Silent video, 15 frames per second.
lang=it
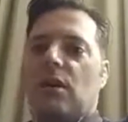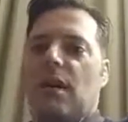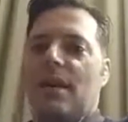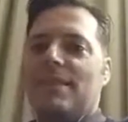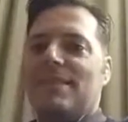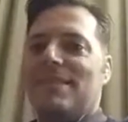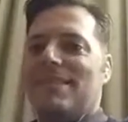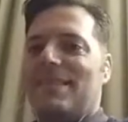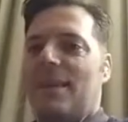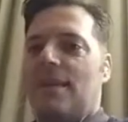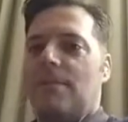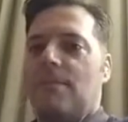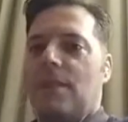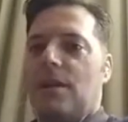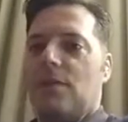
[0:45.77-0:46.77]
è
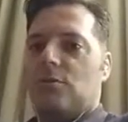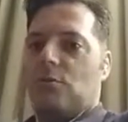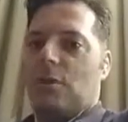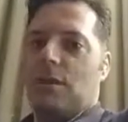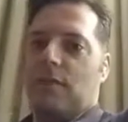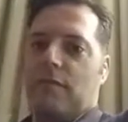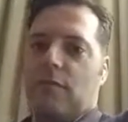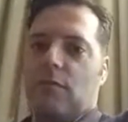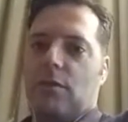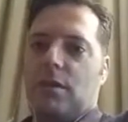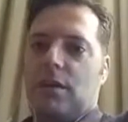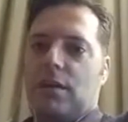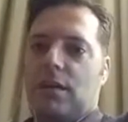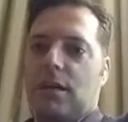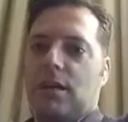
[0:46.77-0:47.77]
sempre la squadra
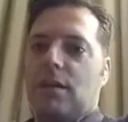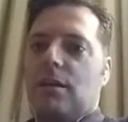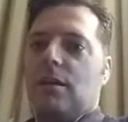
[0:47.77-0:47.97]
favorita